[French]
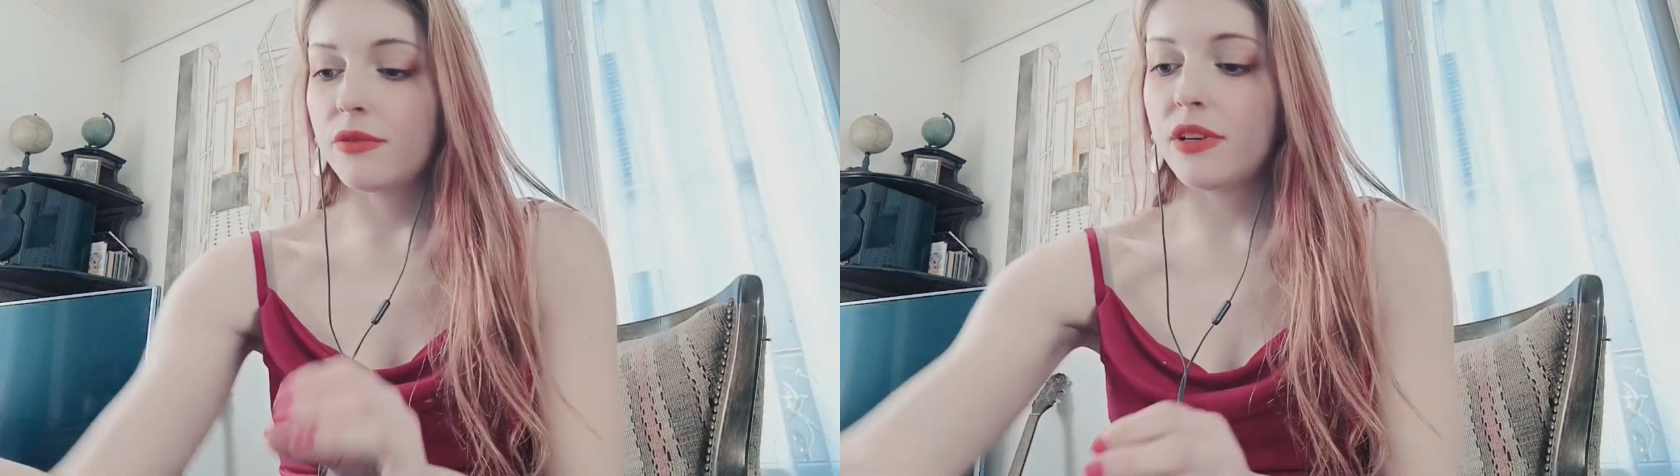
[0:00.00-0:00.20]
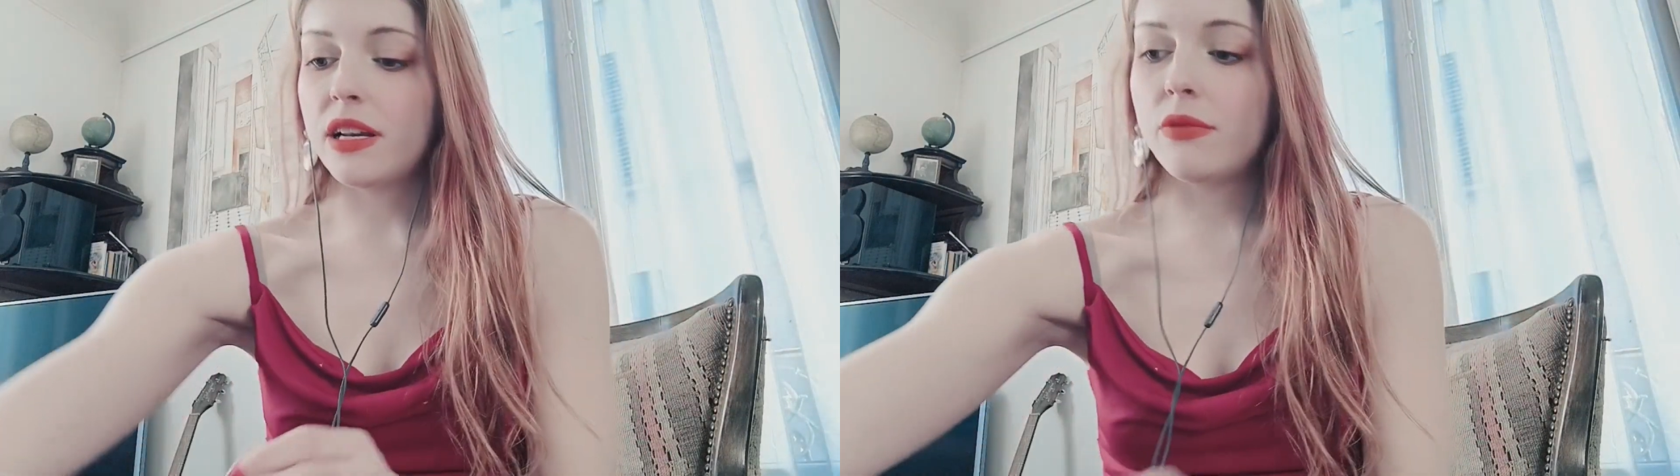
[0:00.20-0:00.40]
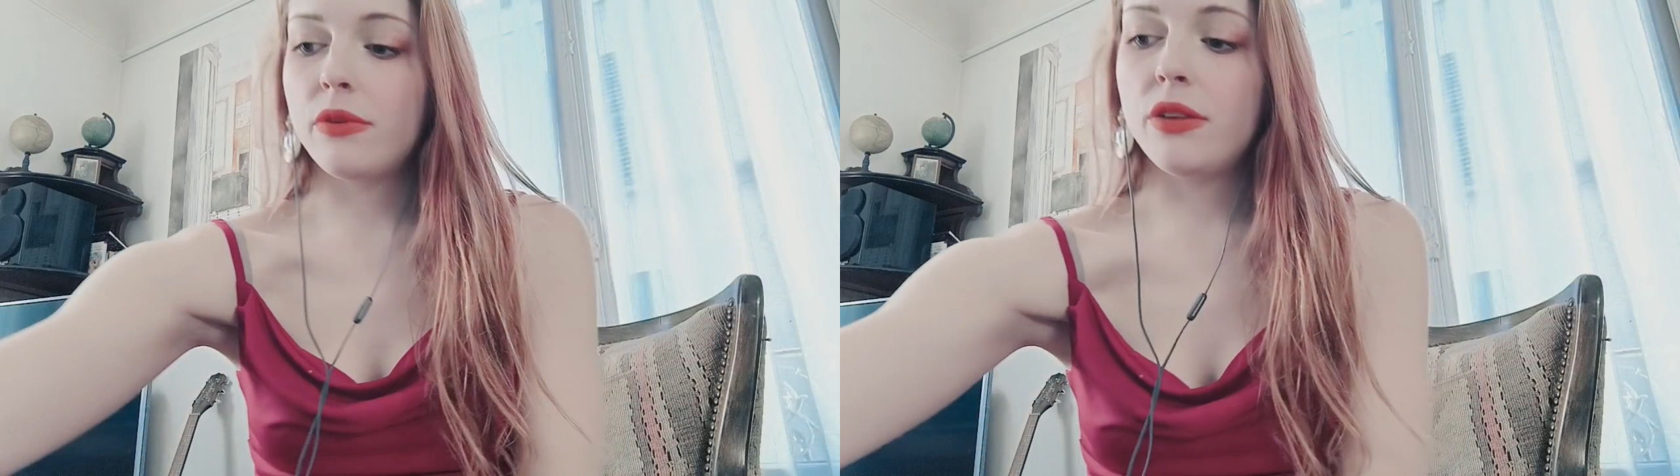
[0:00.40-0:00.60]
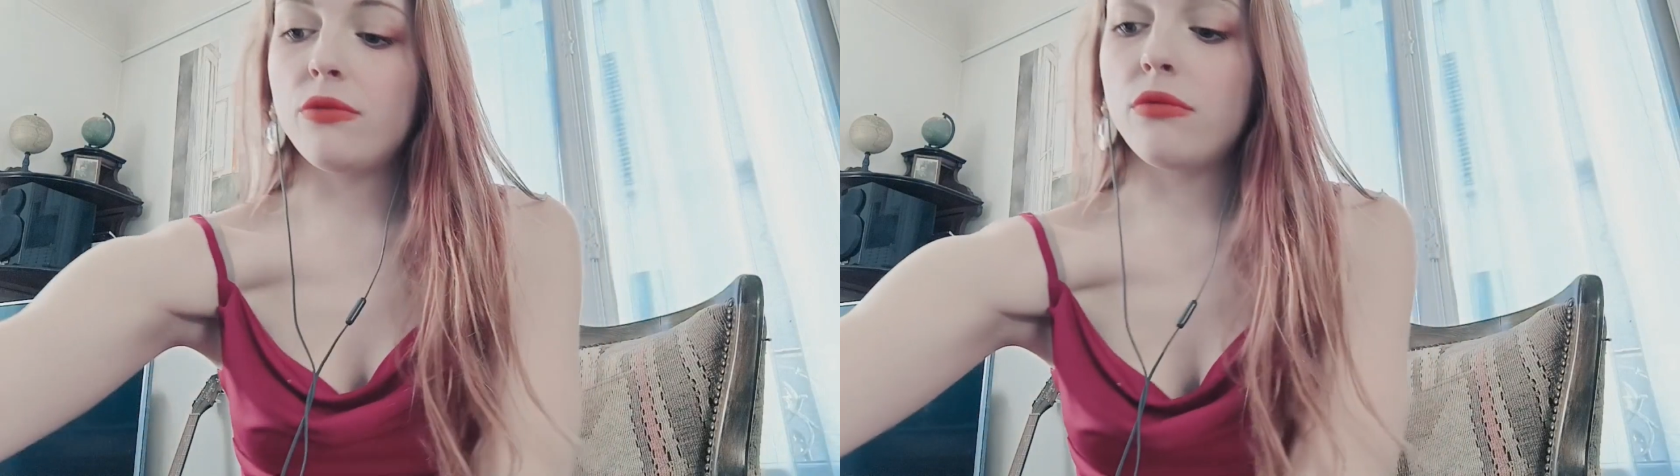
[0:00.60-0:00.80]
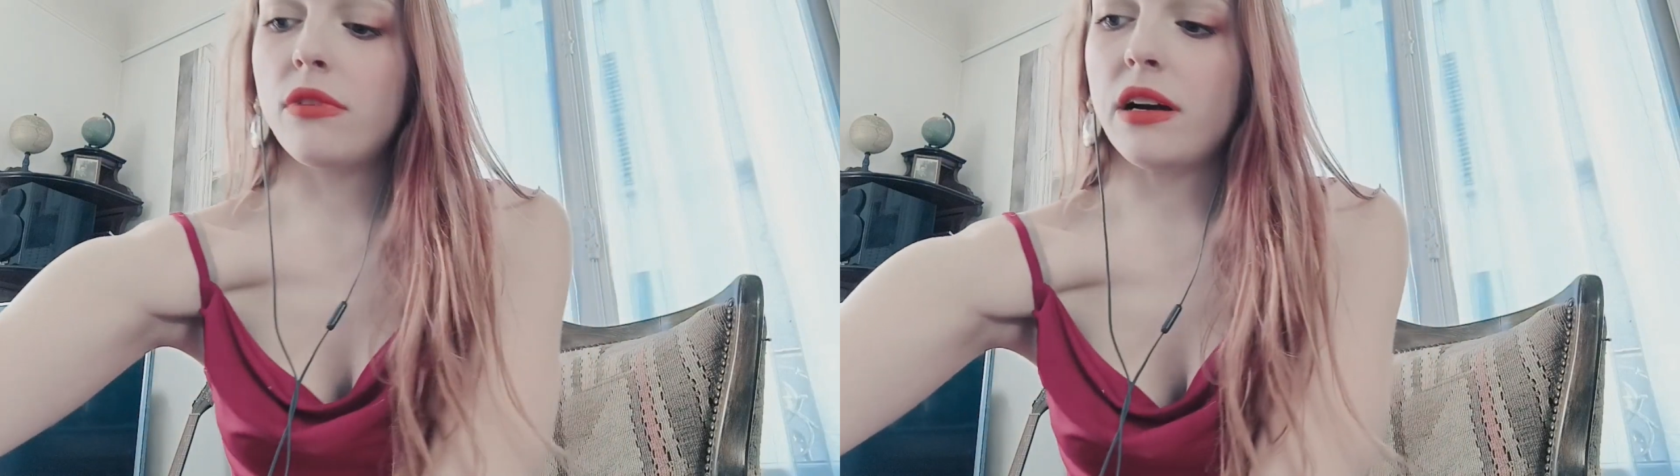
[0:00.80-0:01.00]
Donc la
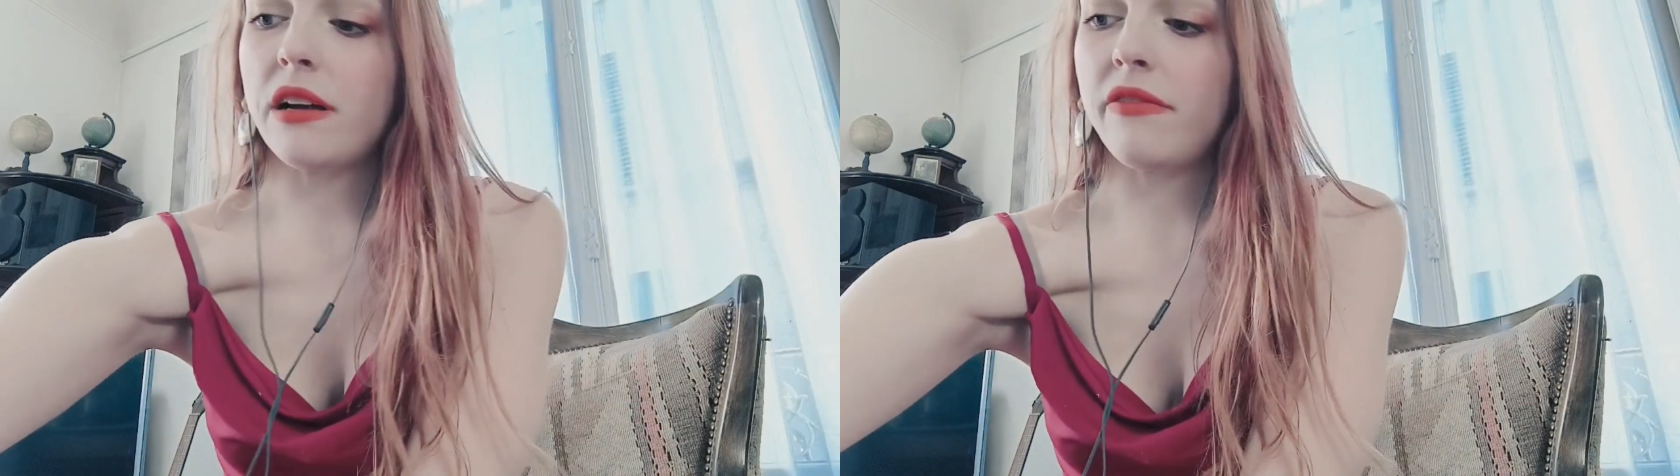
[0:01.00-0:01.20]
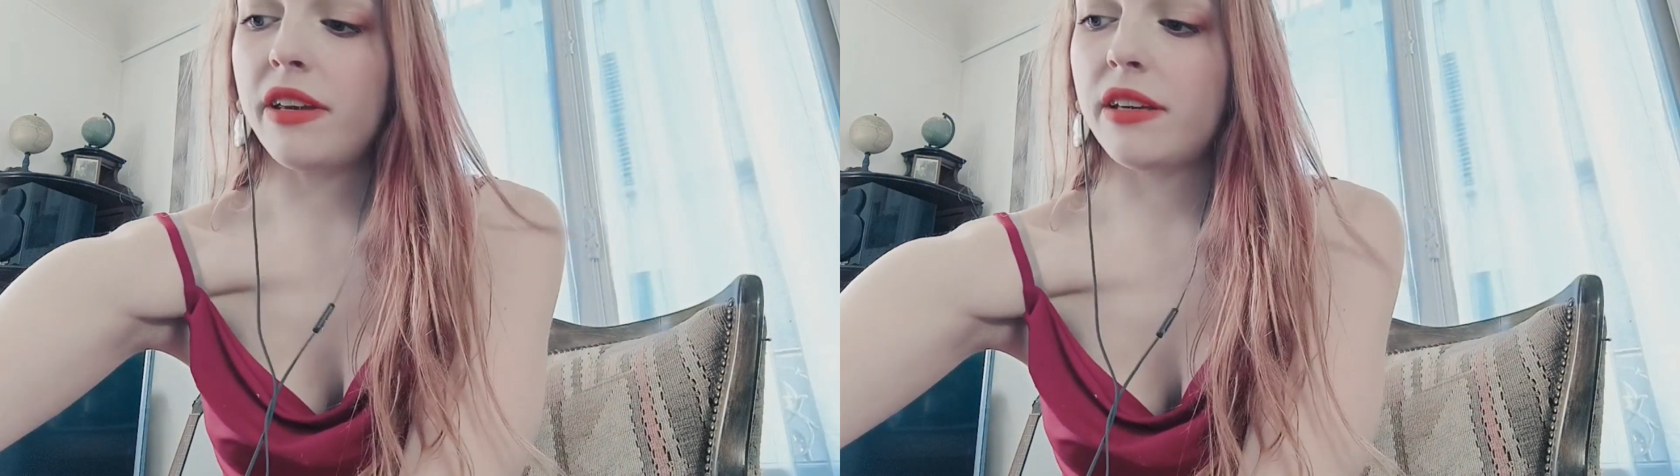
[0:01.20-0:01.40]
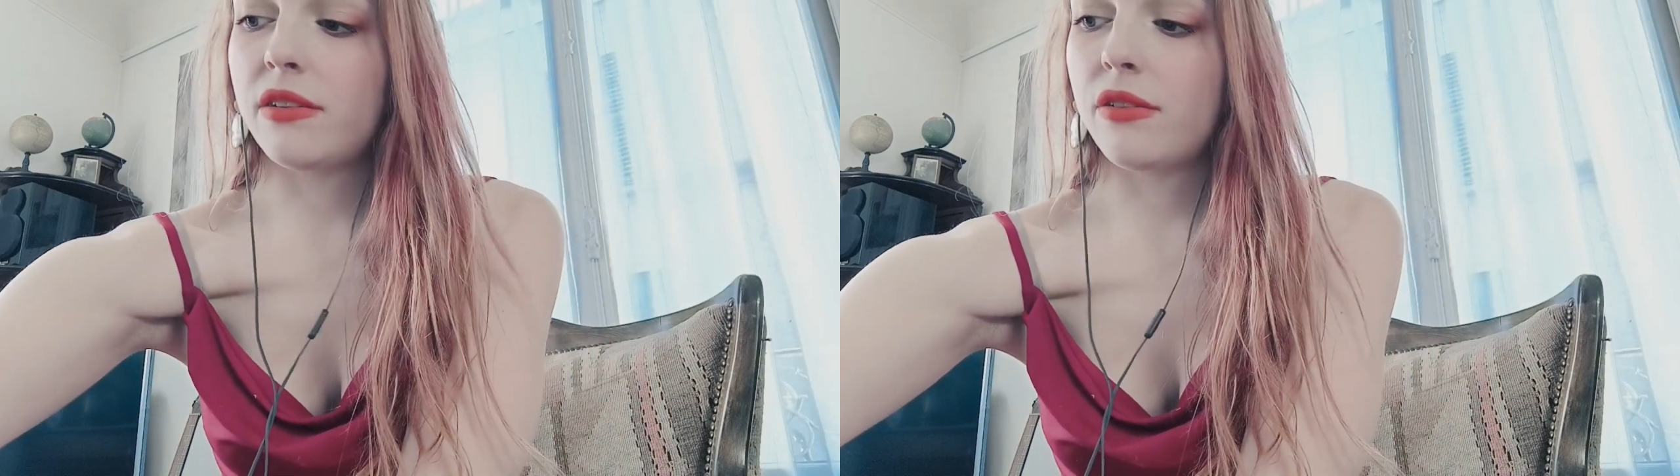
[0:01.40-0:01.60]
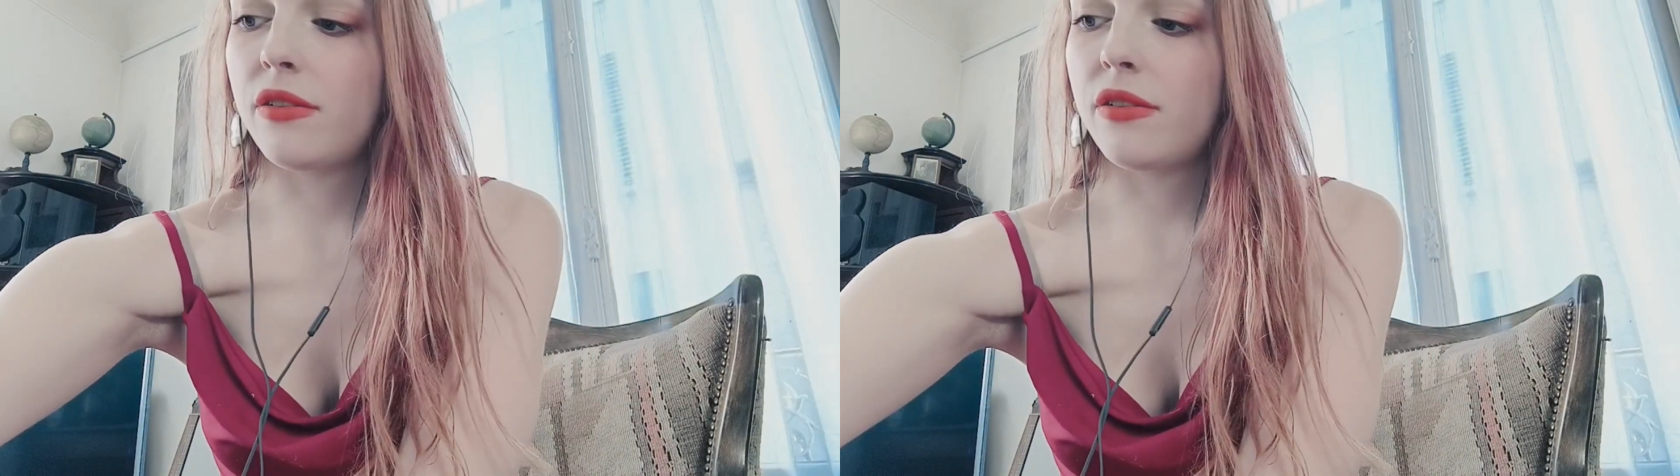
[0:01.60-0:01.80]
Wii U avec